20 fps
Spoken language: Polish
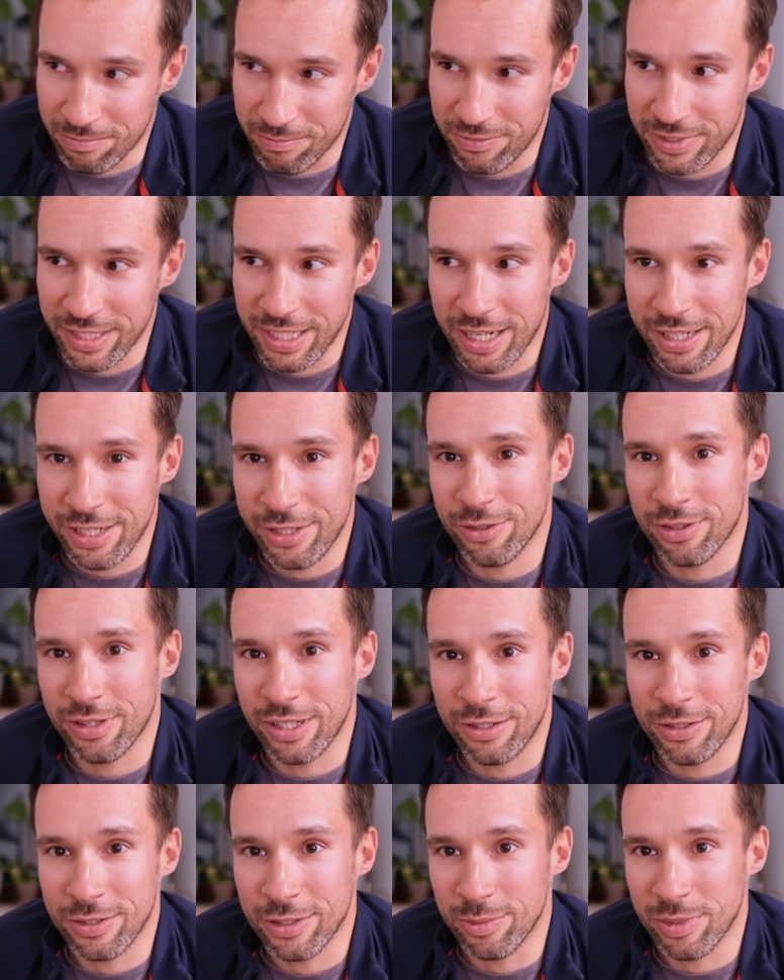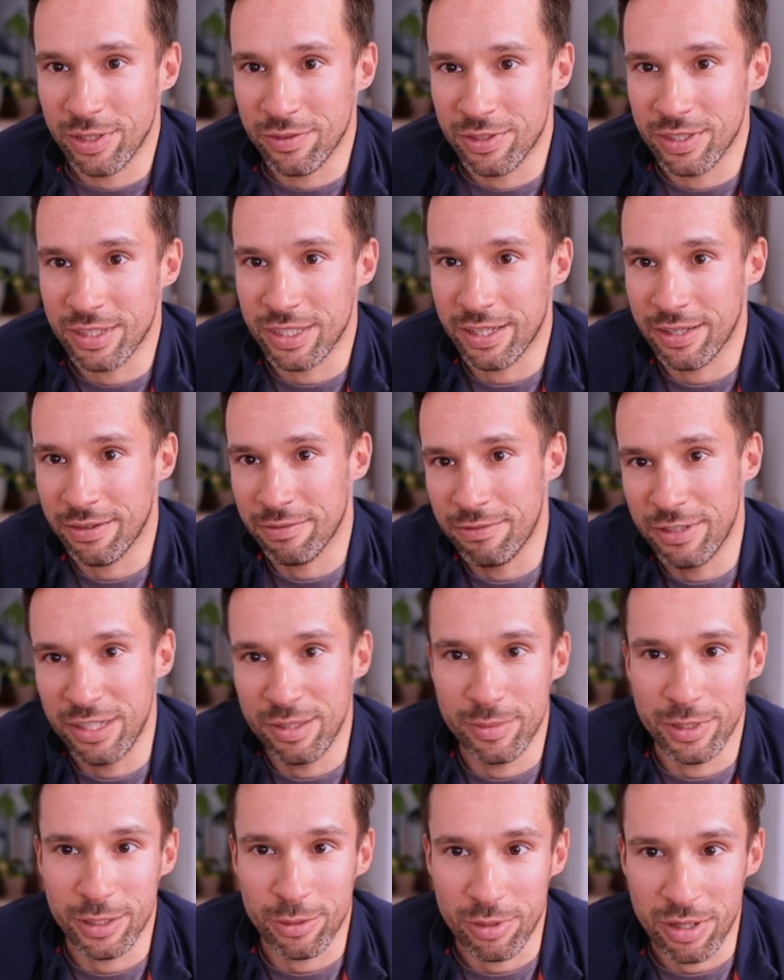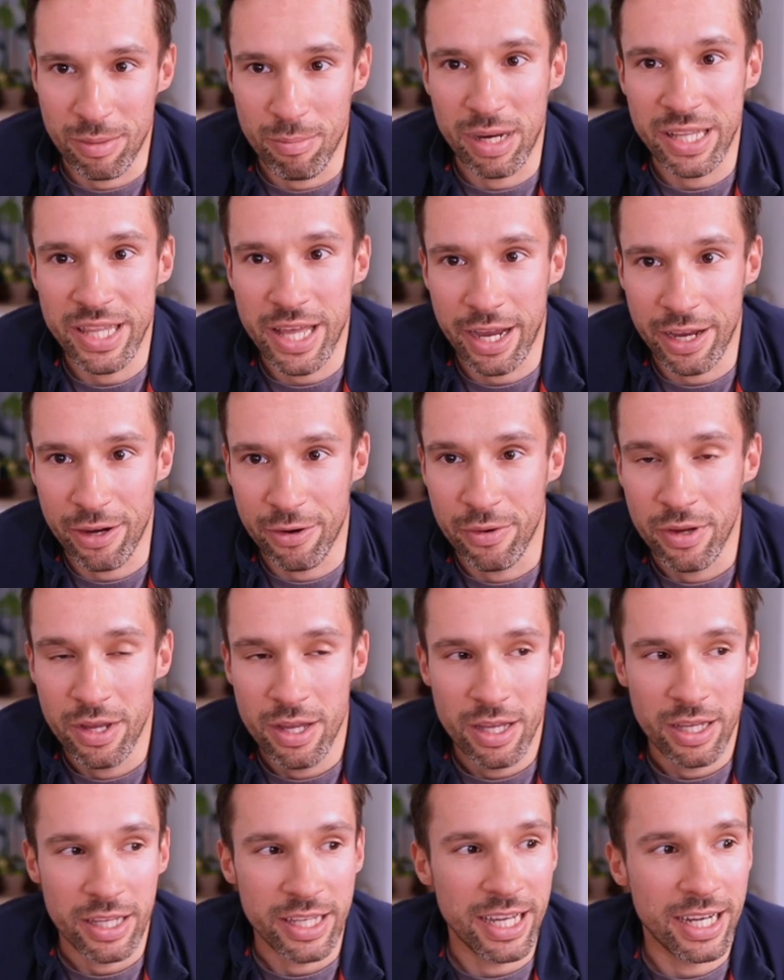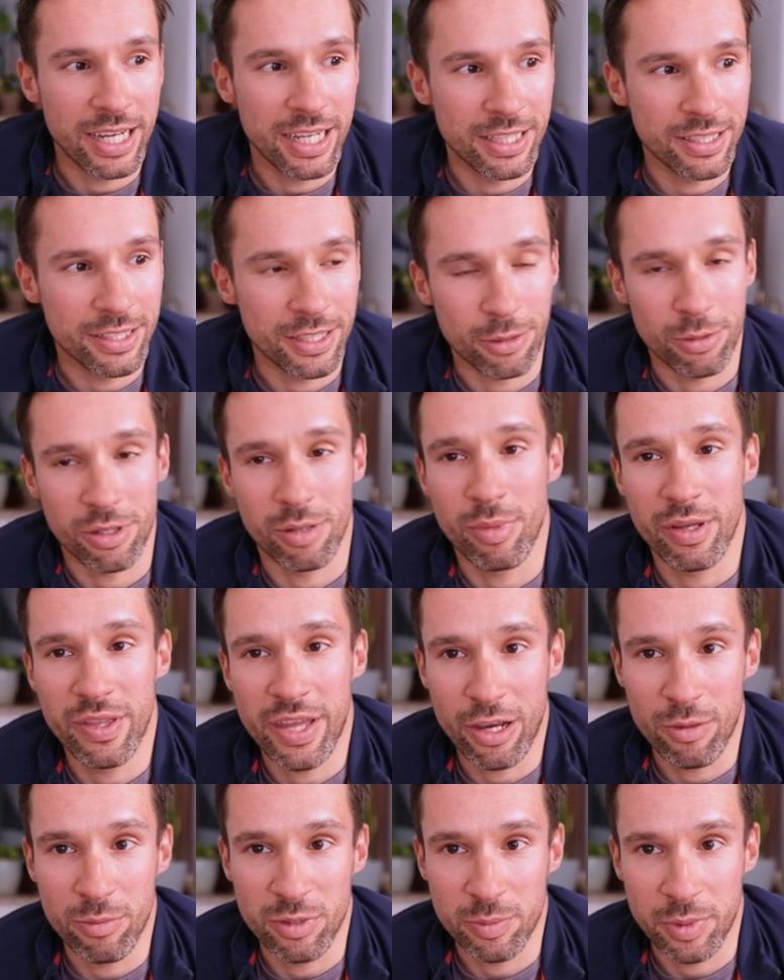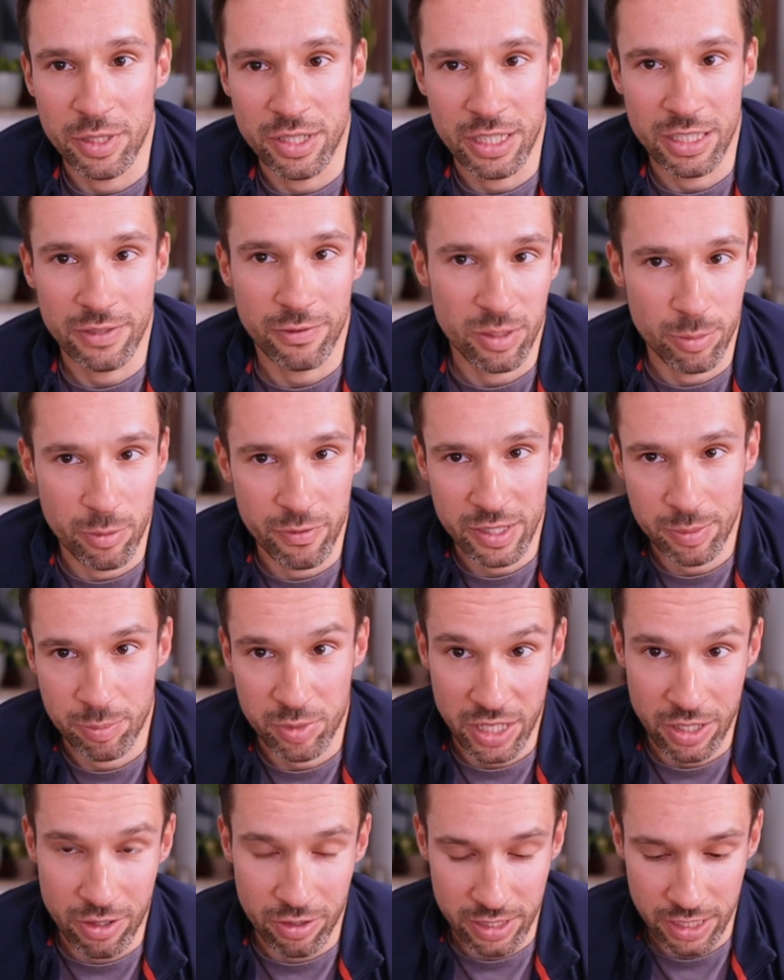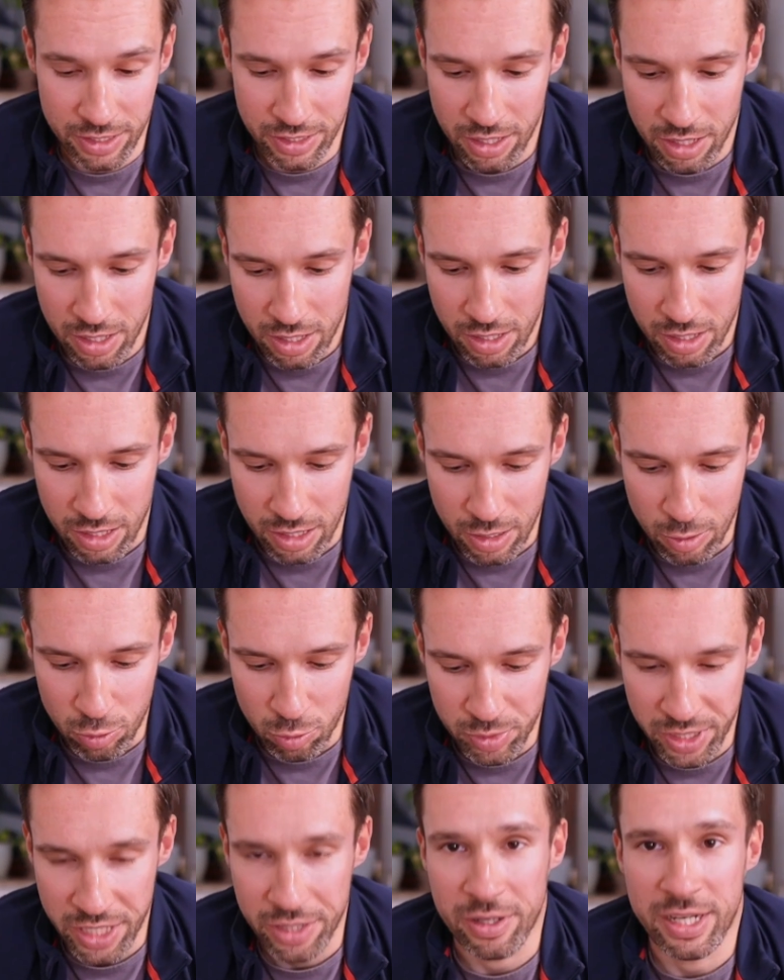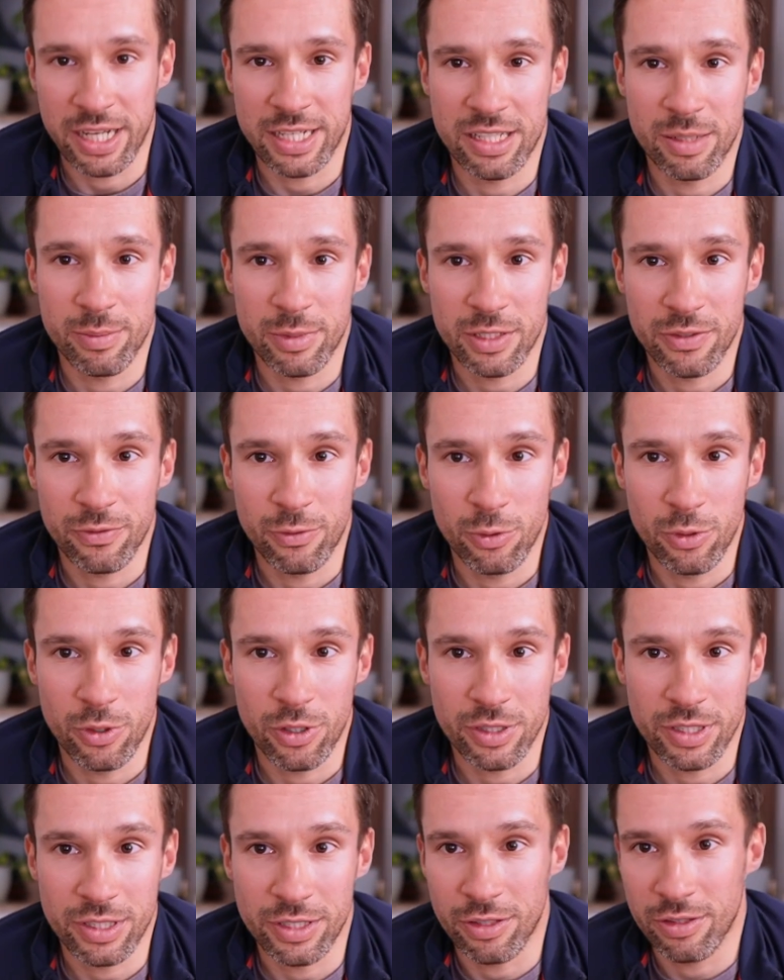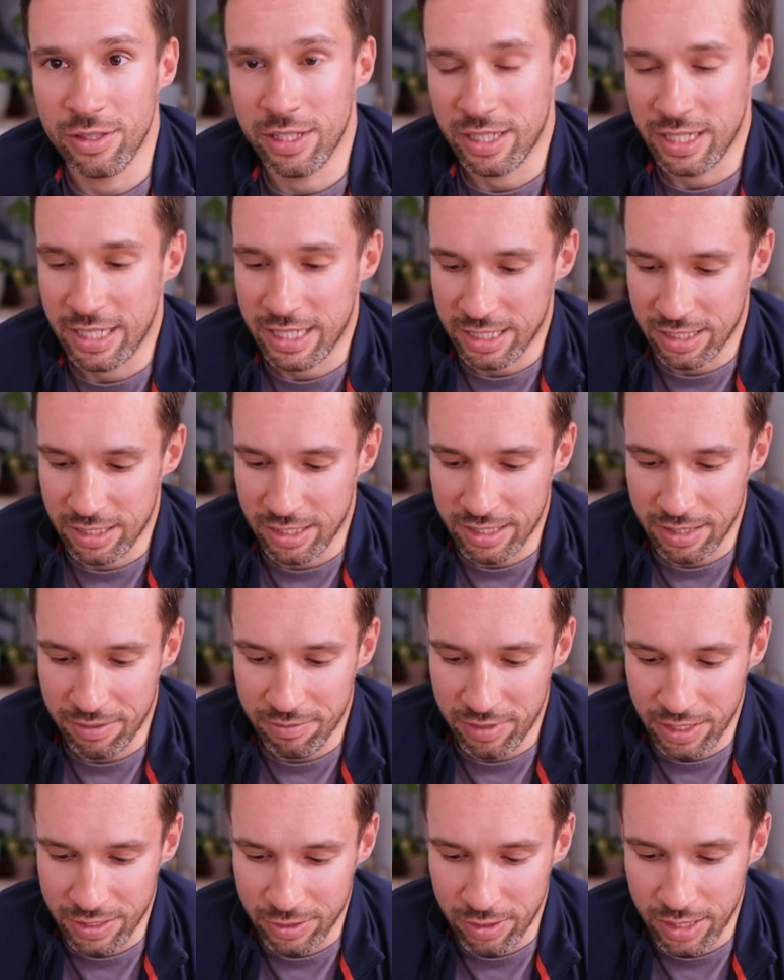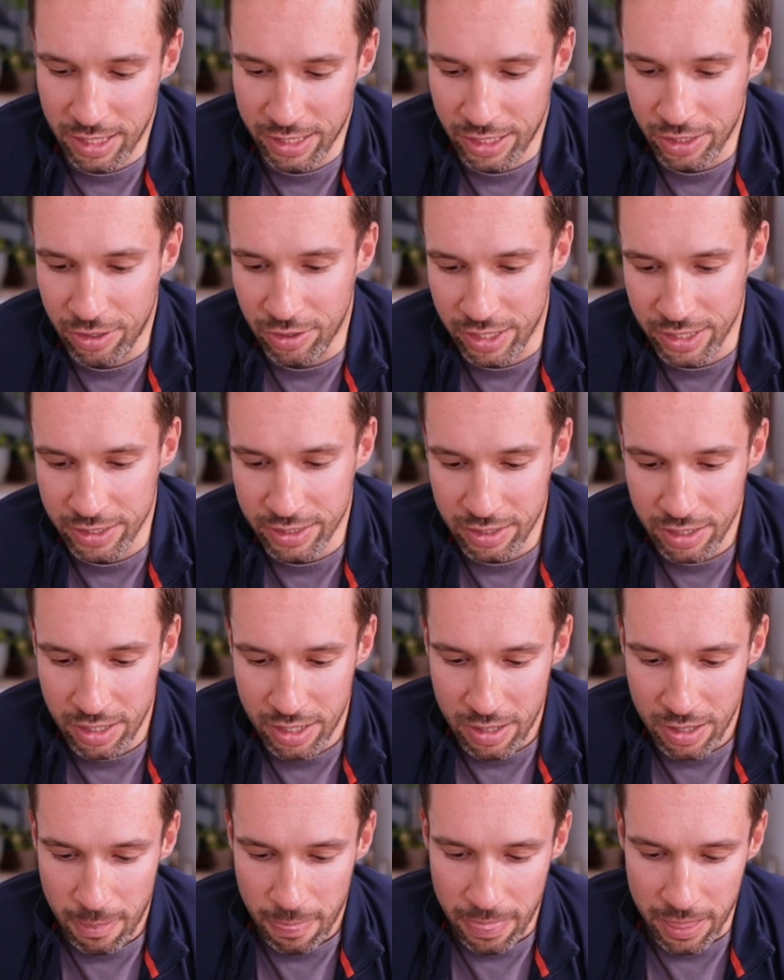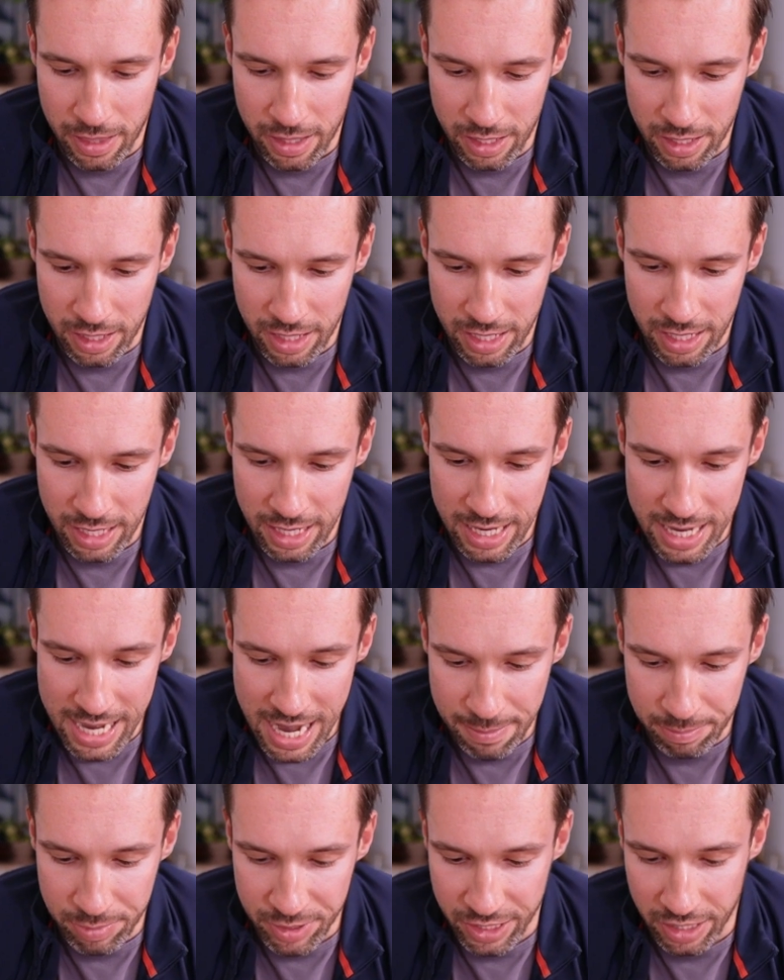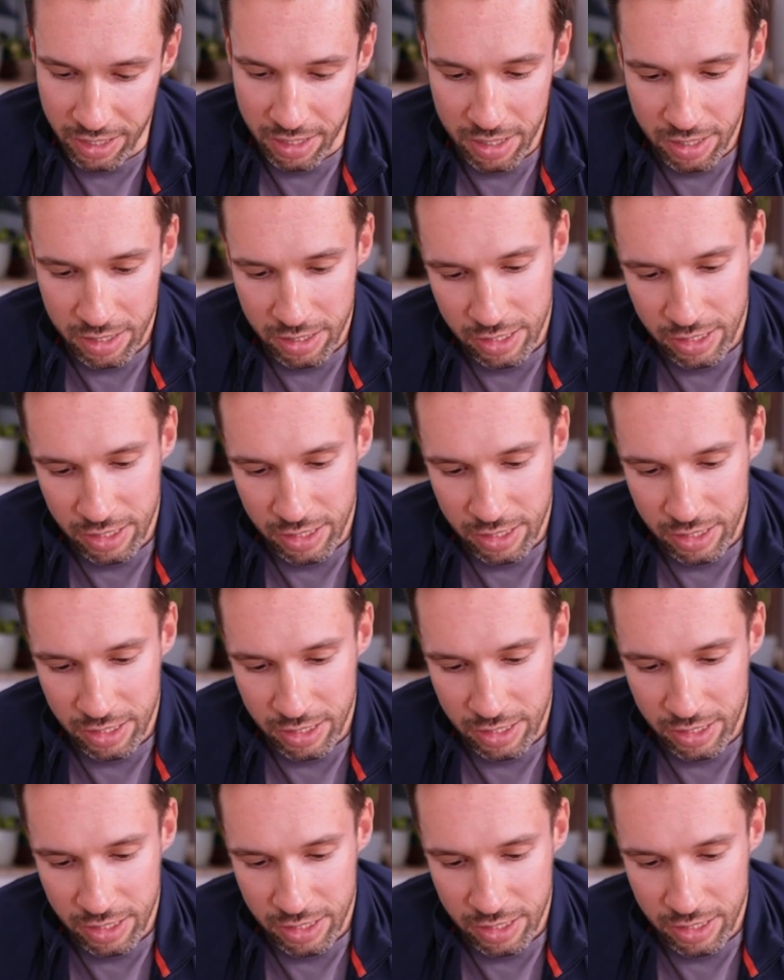finalnie od tego są te wszystkie firmy, które badają i agencje, które badają bezpieczeństwo, żeby Was przekonać e, lub nie. No, każdy ma swój rozsądek i każdy sam wie, co dla niego jest e, lepsze.